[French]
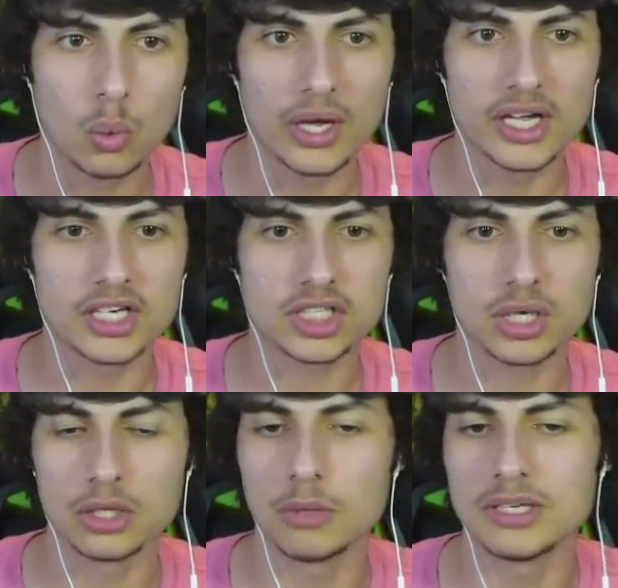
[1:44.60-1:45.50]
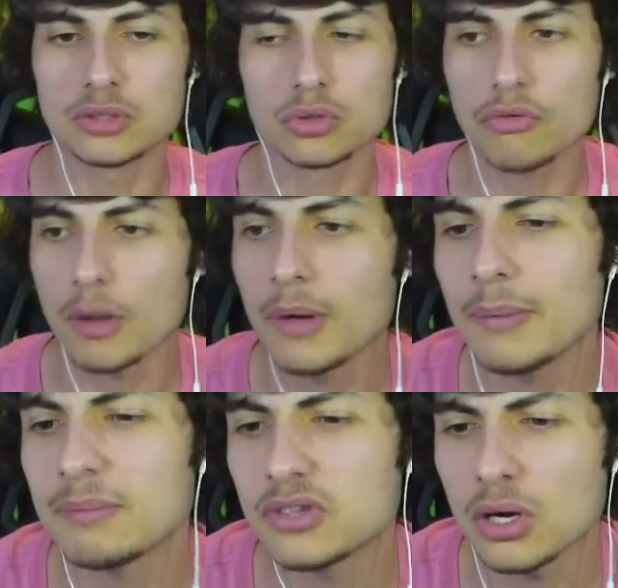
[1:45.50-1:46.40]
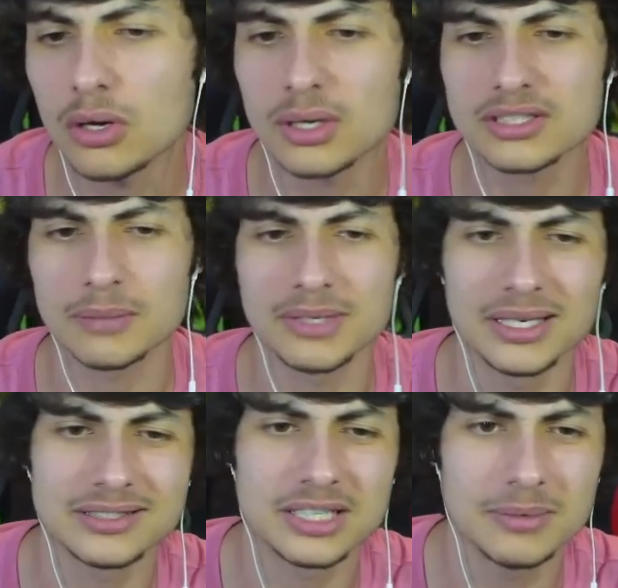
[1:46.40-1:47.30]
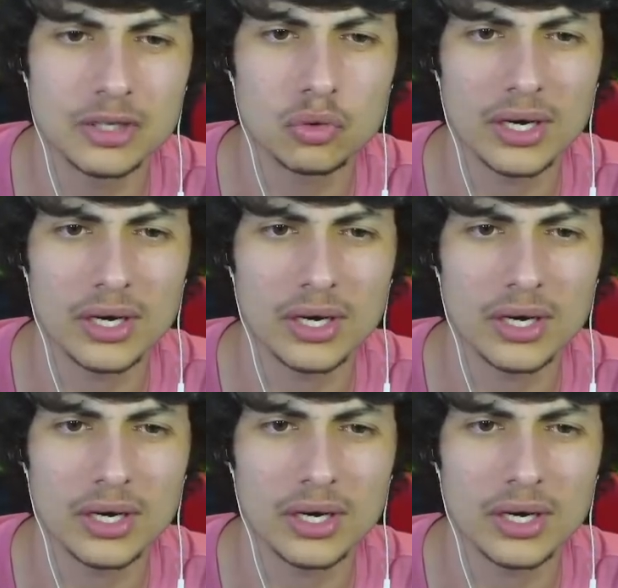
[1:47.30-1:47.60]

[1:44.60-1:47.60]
Wesh, ah non mais ils sont trop forts. Mais en même temps hein, les amis, les skinny